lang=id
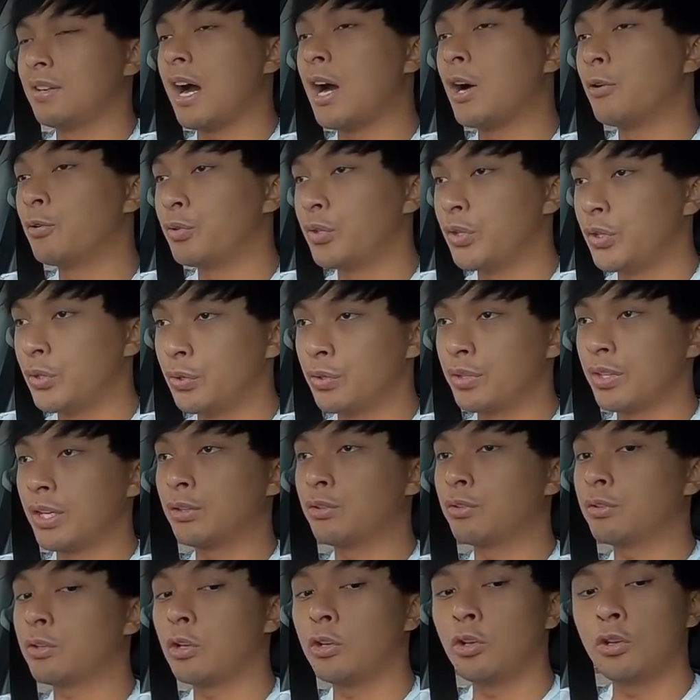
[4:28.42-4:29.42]
audionya
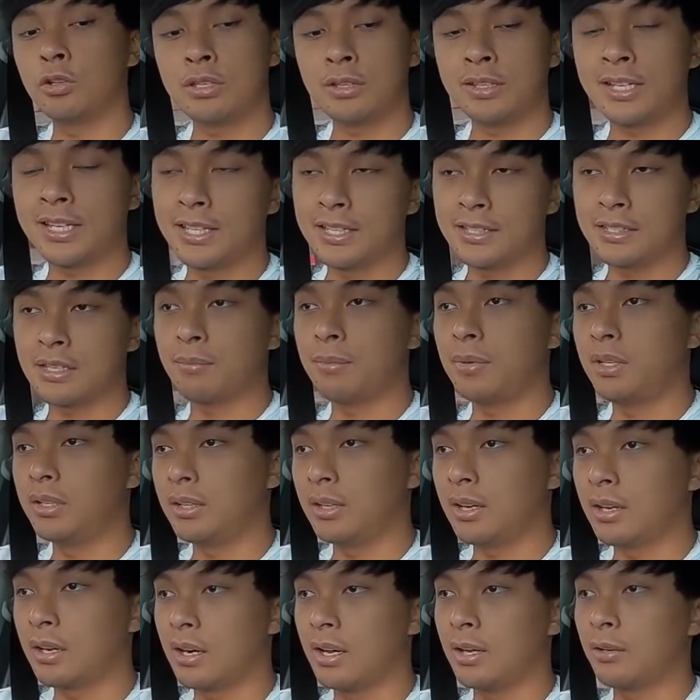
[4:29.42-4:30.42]
itu kalau kita sambil
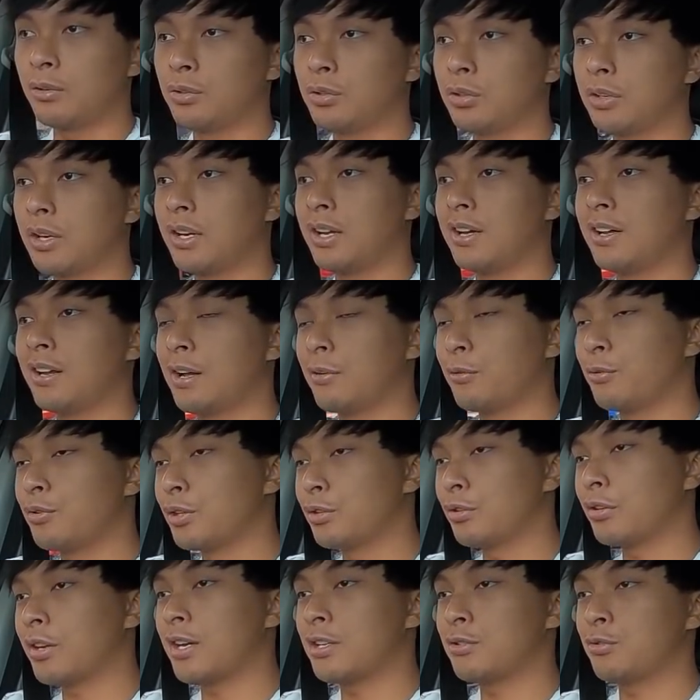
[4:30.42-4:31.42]
dengar lagu tuh kadang
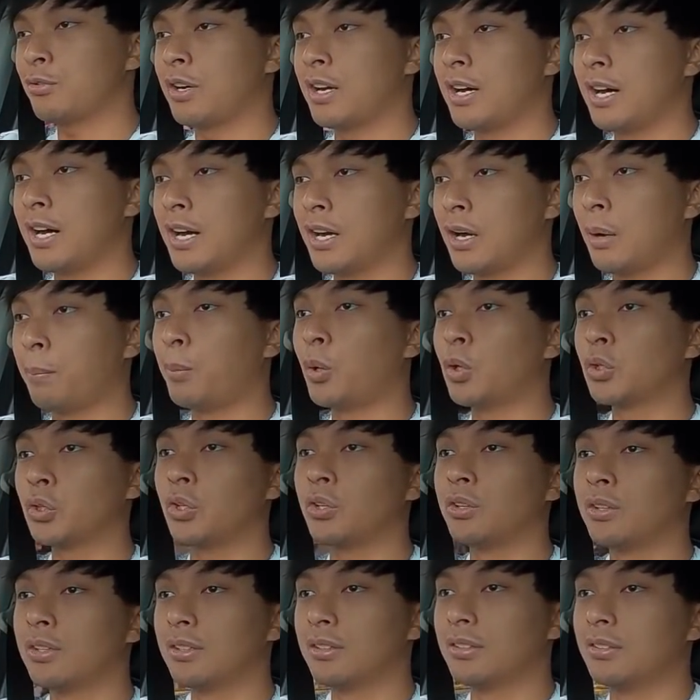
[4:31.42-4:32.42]
lagunya tuh kayak suka
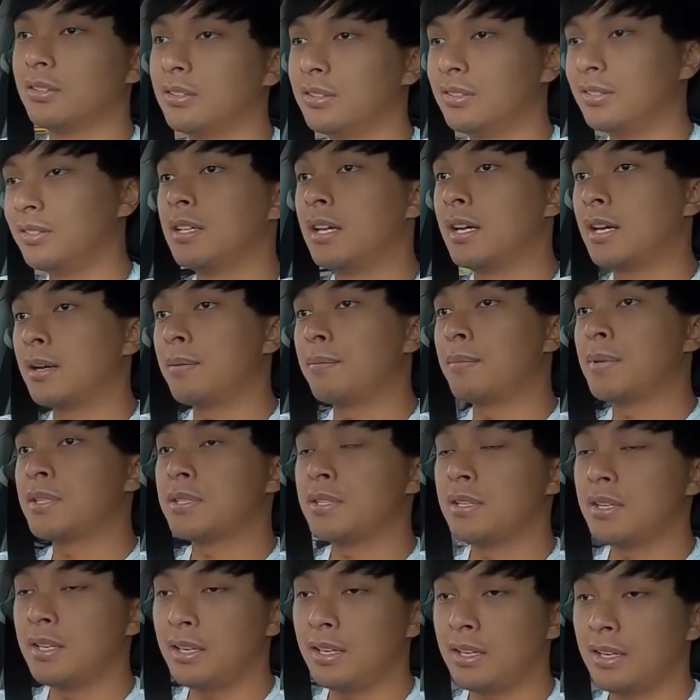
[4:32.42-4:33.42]
kepotong gitu ya
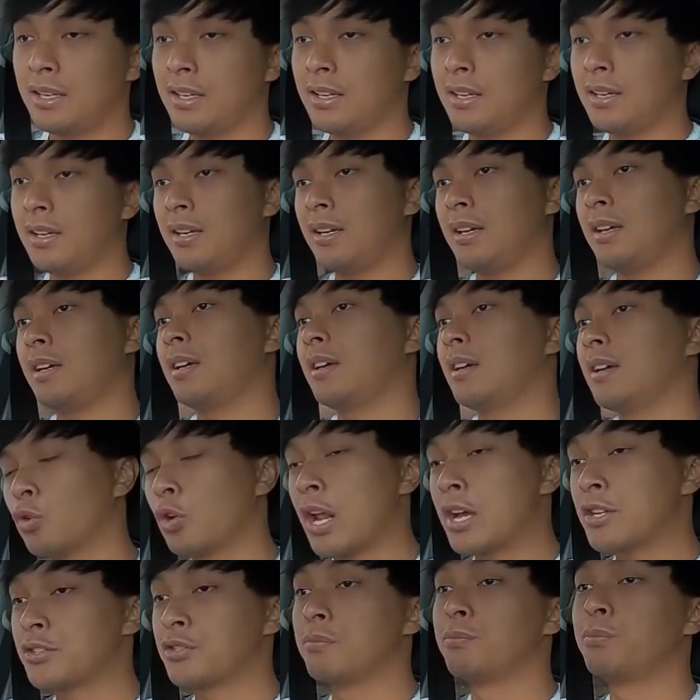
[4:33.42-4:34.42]
masih
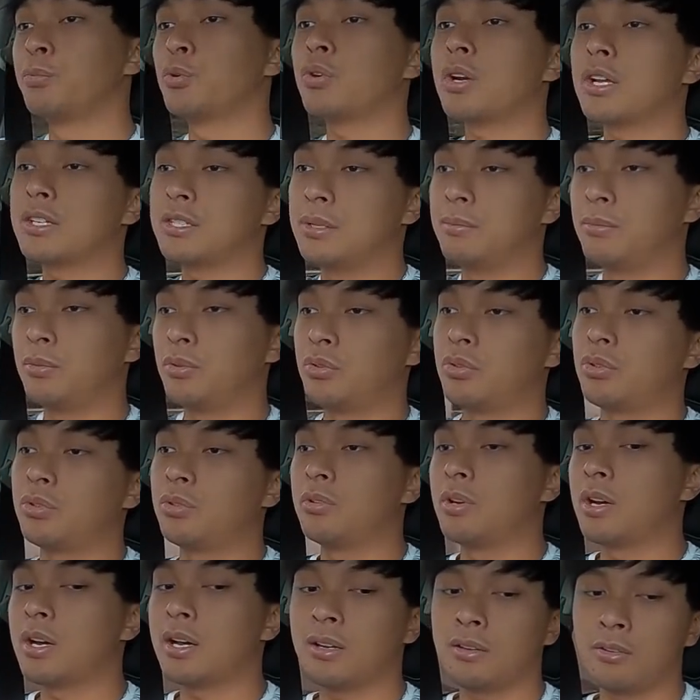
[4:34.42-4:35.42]
kurang sempurna sih menurut
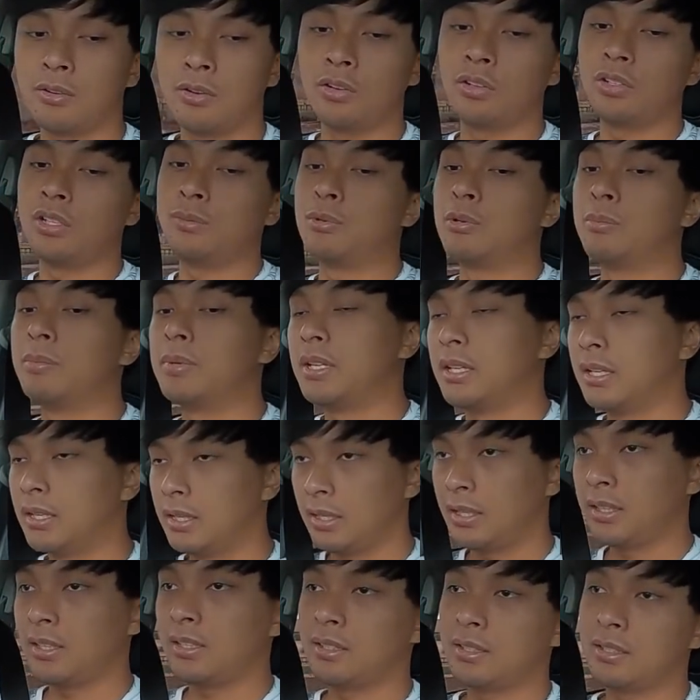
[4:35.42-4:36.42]
gua kalau di mobil
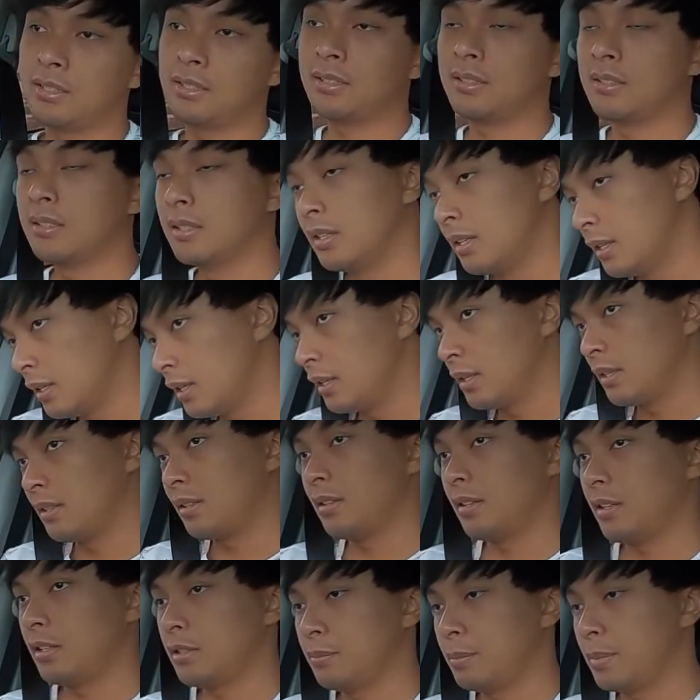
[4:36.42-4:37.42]
ini
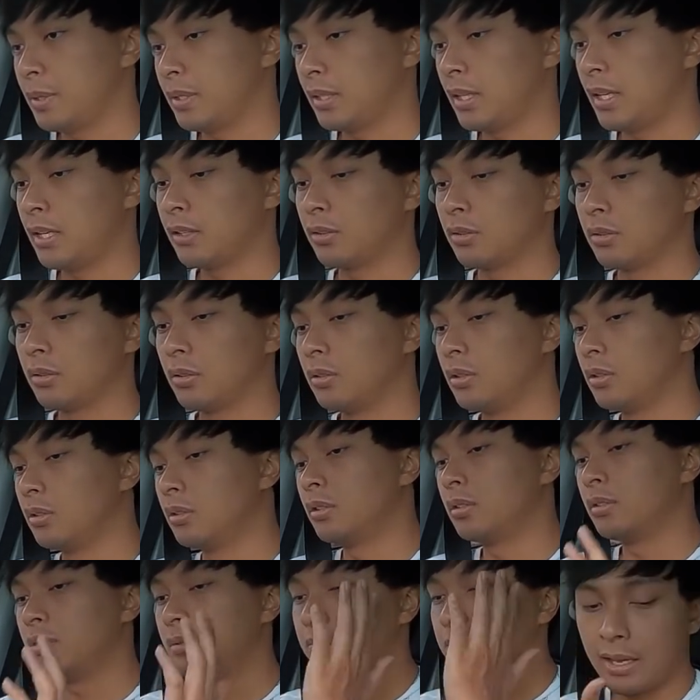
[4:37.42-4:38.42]
jadi seperti itu
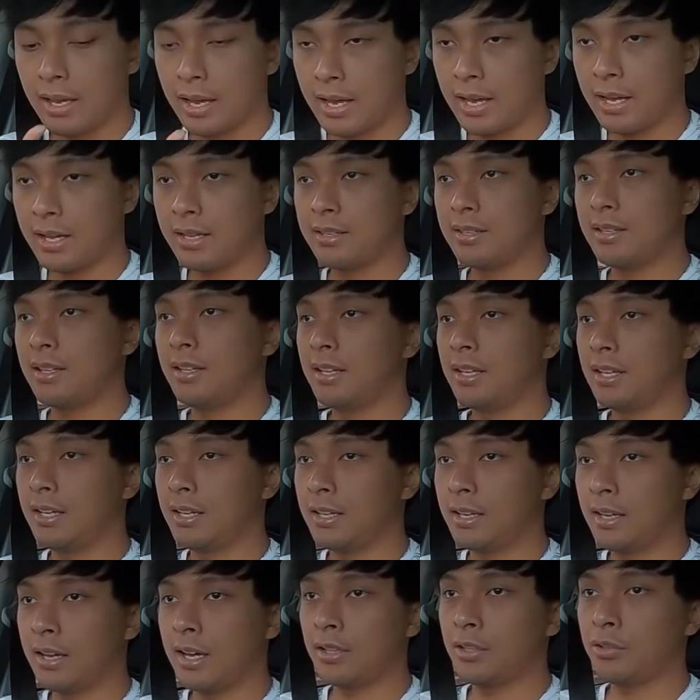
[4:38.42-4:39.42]
oke ya jadi
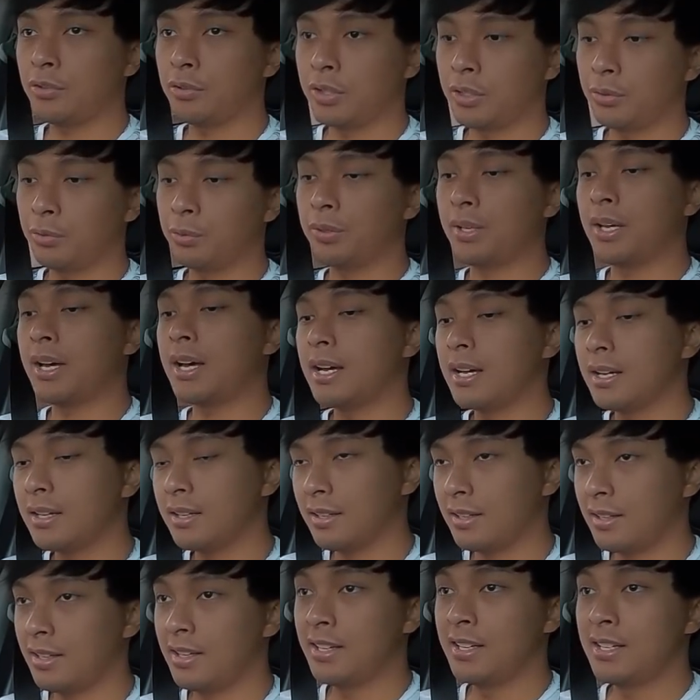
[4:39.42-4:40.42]
head unit
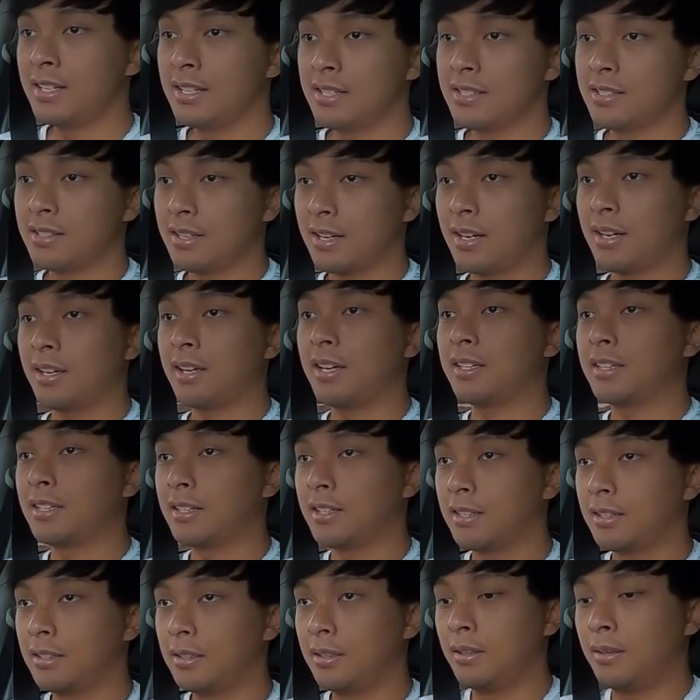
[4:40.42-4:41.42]
udah sekarang
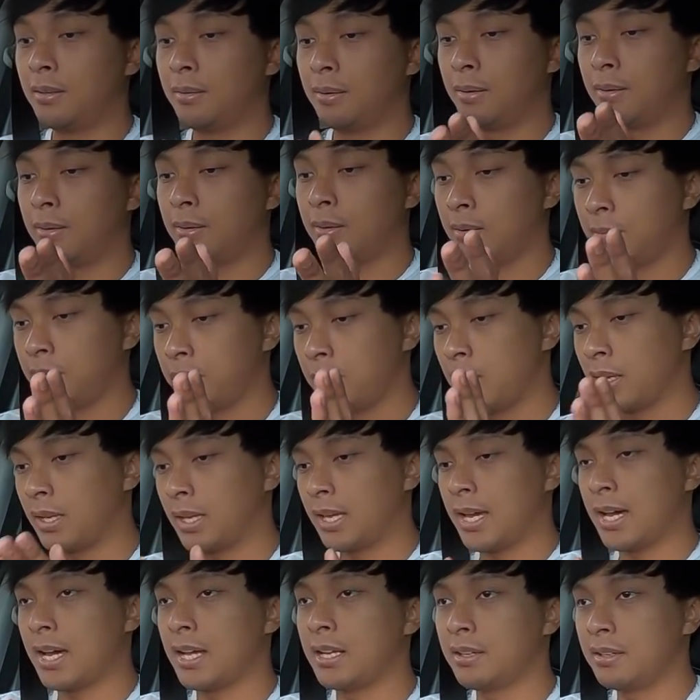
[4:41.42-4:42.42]
kita ke
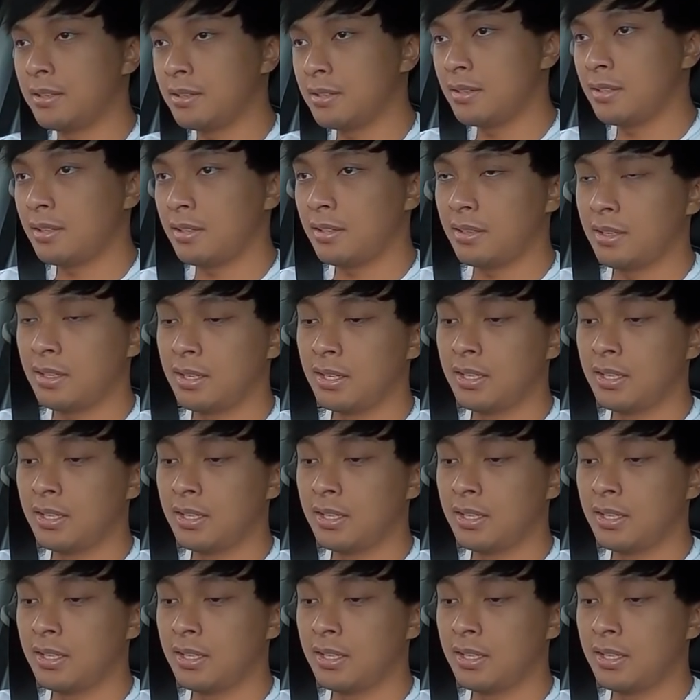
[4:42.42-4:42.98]
bagian